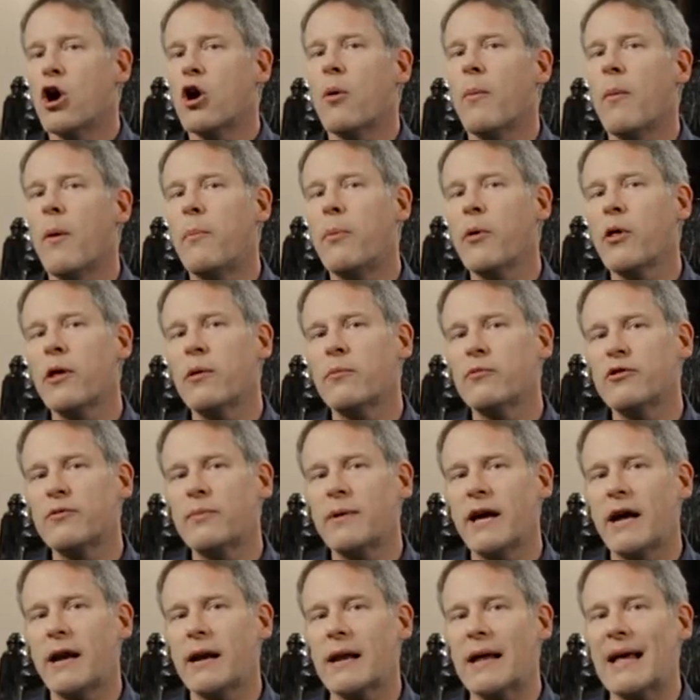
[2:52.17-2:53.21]
Como podemos
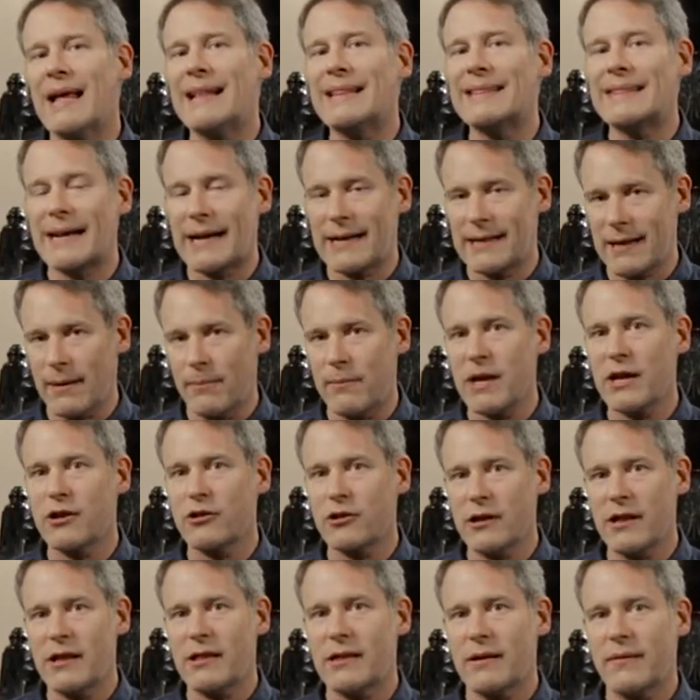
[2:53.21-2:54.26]
ver, el
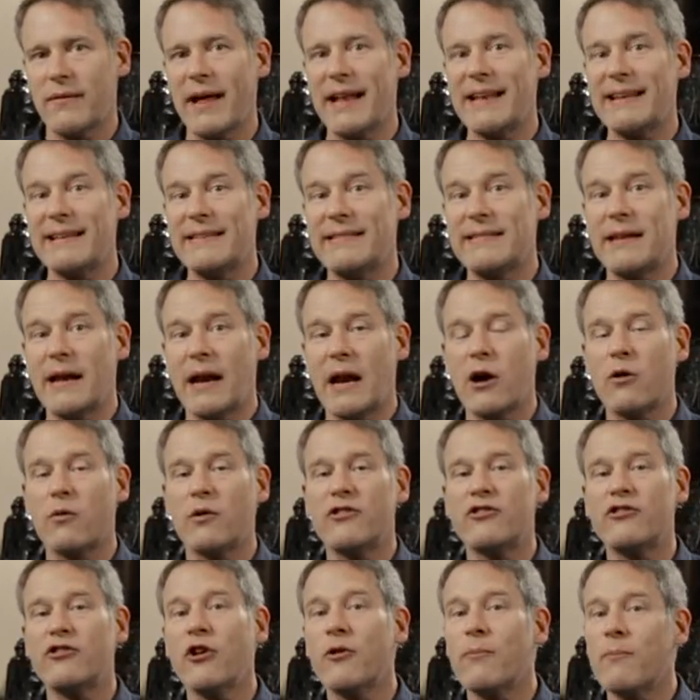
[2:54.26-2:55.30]
tratamiento de Cervantes de la
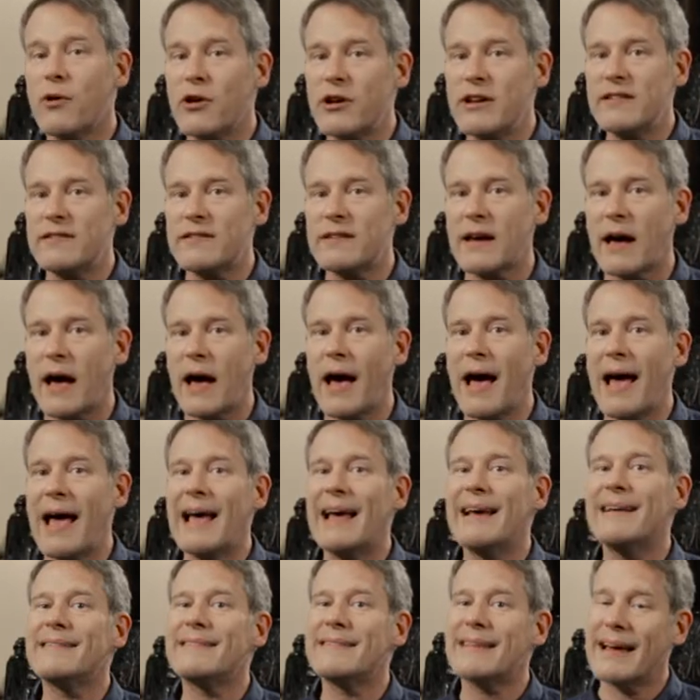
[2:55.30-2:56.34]
cuestión
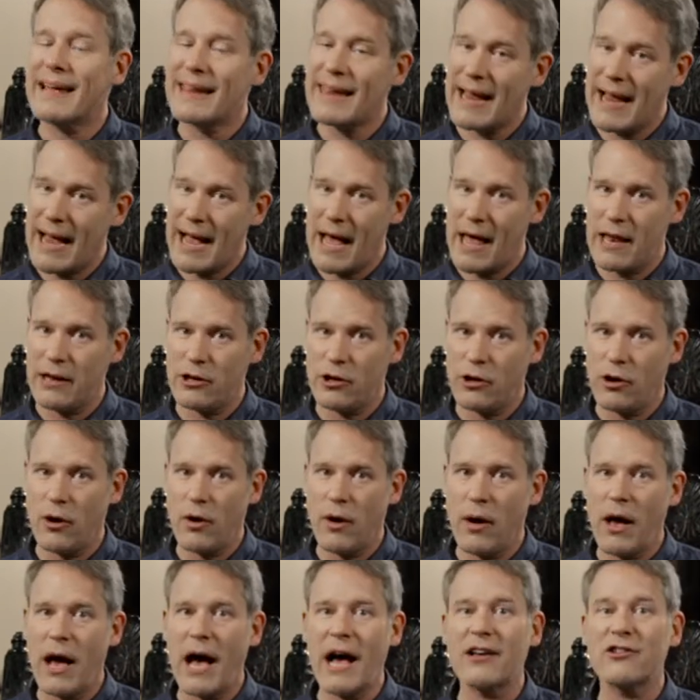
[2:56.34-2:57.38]
morisca está llegando
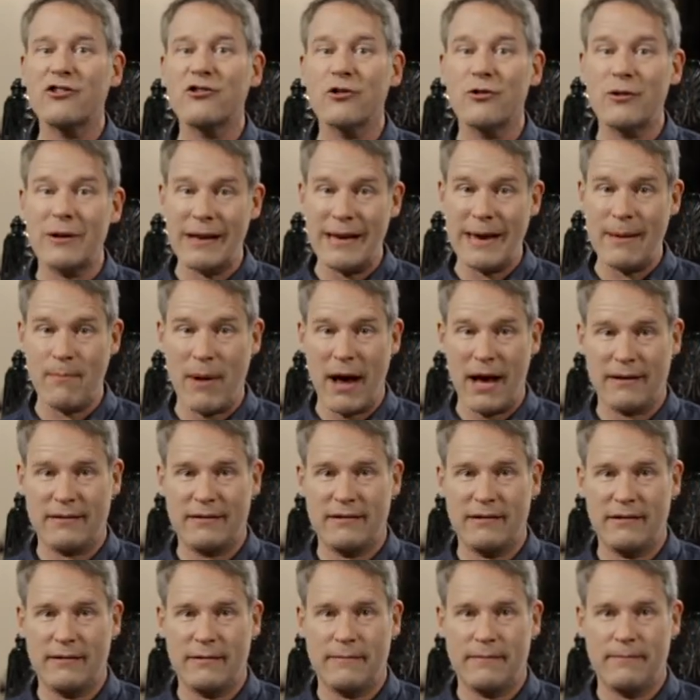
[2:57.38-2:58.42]
a su
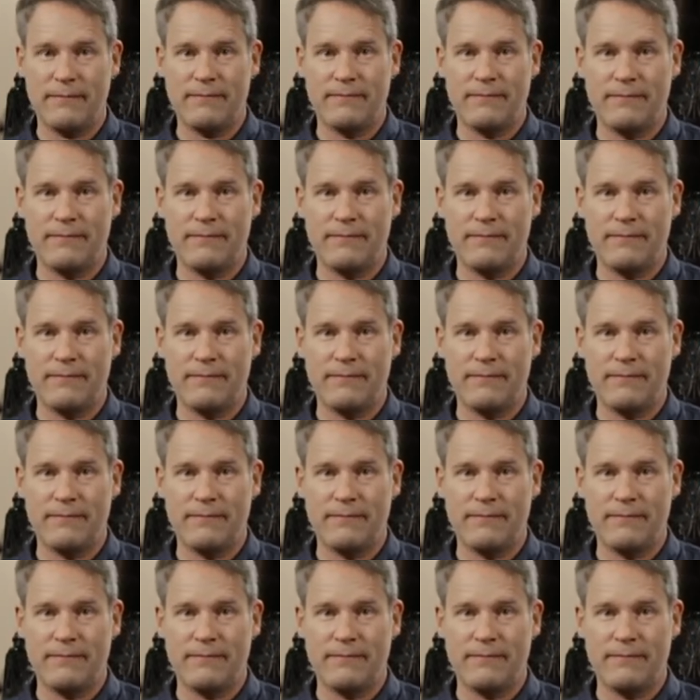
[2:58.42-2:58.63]
clímax.